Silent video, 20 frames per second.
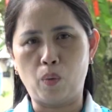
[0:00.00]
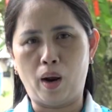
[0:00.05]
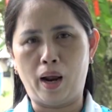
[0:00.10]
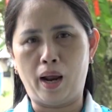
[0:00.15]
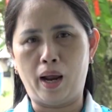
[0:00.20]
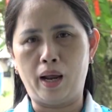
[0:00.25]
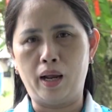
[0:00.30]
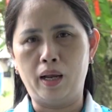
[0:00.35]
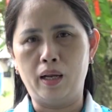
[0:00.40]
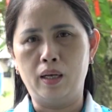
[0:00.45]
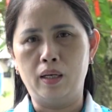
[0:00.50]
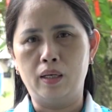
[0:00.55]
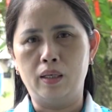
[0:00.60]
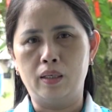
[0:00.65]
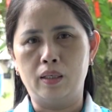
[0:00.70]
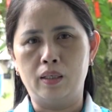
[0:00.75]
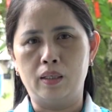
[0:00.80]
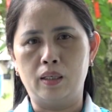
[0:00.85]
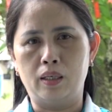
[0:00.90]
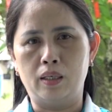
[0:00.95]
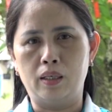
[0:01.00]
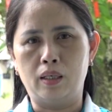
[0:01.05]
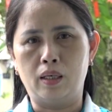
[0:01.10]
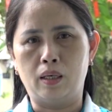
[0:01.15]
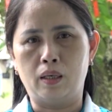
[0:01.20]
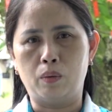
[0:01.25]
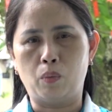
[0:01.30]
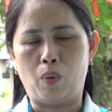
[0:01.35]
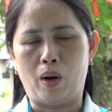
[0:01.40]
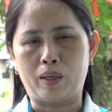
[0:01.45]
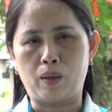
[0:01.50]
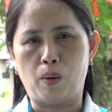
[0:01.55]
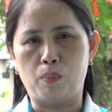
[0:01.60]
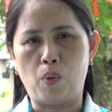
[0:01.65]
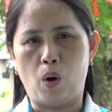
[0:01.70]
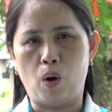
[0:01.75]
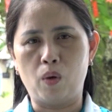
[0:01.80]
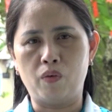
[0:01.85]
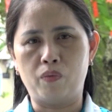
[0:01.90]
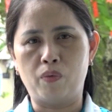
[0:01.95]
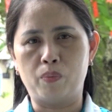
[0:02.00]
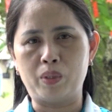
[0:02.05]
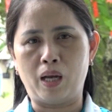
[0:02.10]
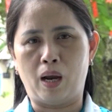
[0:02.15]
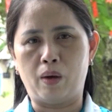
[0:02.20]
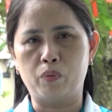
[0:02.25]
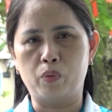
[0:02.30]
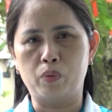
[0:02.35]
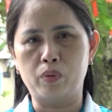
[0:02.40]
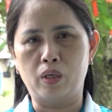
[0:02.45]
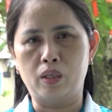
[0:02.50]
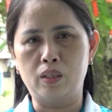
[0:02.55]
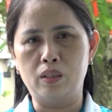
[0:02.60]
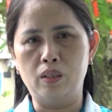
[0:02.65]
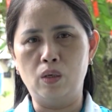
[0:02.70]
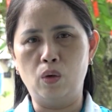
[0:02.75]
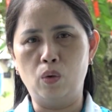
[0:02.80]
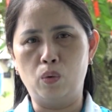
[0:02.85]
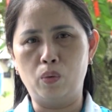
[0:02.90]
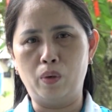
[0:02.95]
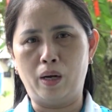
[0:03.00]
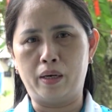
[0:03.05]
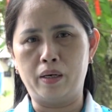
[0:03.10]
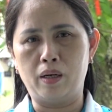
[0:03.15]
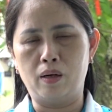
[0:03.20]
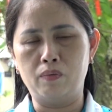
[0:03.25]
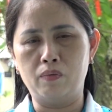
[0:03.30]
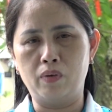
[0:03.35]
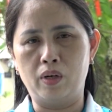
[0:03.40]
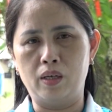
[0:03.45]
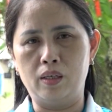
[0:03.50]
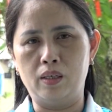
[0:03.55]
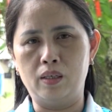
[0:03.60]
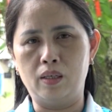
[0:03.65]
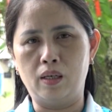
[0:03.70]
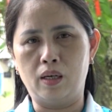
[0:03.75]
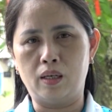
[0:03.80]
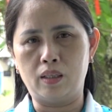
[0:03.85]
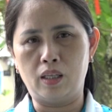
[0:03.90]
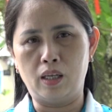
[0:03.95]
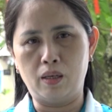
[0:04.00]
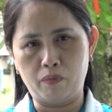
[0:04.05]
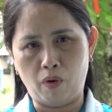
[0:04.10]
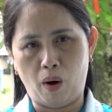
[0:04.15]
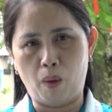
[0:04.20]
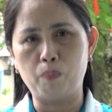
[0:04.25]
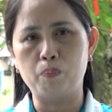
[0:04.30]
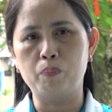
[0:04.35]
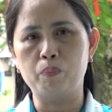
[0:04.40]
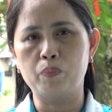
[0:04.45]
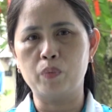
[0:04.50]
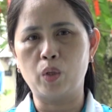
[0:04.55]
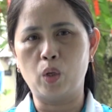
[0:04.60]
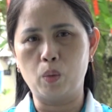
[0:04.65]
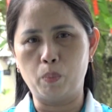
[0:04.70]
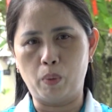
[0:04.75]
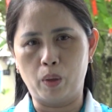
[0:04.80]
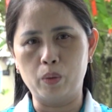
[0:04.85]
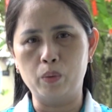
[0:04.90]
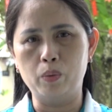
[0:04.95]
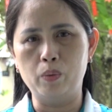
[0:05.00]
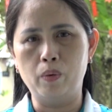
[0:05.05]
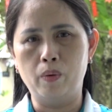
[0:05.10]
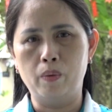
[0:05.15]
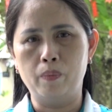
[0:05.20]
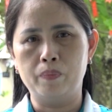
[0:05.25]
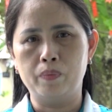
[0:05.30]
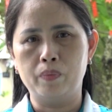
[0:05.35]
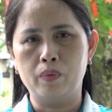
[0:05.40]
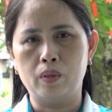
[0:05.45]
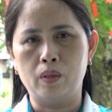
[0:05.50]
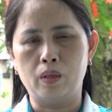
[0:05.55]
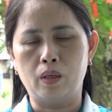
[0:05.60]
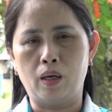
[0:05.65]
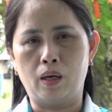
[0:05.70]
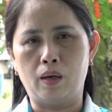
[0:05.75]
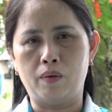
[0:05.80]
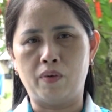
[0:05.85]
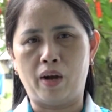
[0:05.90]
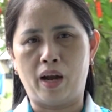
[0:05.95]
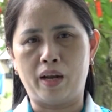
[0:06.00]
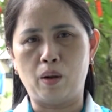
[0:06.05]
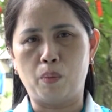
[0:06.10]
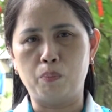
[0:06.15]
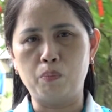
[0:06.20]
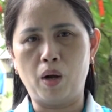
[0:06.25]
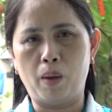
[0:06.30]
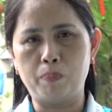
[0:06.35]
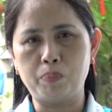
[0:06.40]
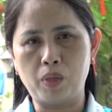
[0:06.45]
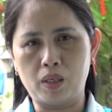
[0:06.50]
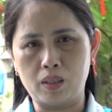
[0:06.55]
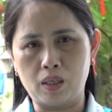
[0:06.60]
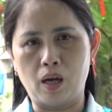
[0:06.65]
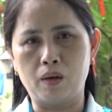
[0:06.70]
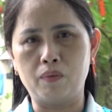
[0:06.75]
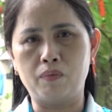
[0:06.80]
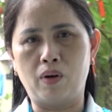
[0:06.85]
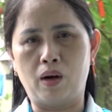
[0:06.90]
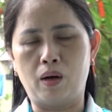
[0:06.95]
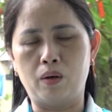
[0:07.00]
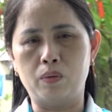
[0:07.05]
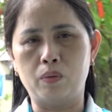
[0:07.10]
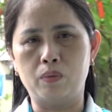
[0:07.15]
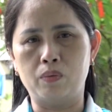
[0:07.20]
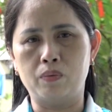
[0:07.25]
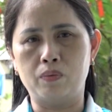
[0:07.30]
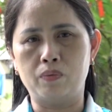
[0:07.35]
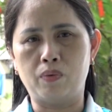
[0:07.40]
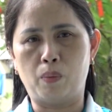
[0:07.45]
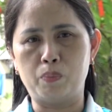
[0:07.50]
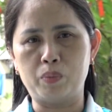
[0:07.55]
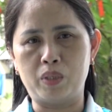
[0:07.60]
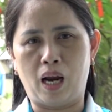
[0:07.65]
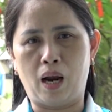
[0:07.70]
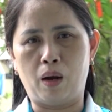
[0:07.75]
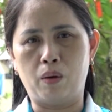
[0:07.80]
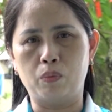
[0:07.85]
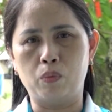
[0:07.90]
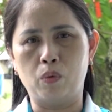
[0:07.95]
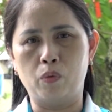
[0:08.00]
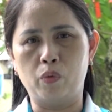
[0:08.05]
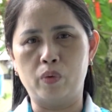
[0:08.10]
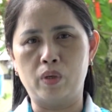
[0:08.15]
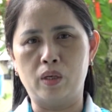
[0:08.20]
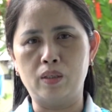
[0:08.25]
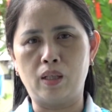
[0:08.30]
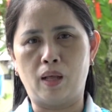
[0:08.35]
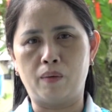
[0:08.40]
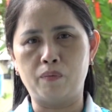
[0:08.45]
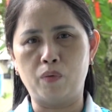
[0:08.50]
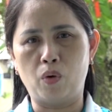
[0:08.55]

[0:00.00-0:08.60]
qua thì hoạt động hội và phong trào phụ nữ luôn là đơn vị tiên phong, tiêu biểu và đóng góp tích cực vào phong trào của phụ nữ thành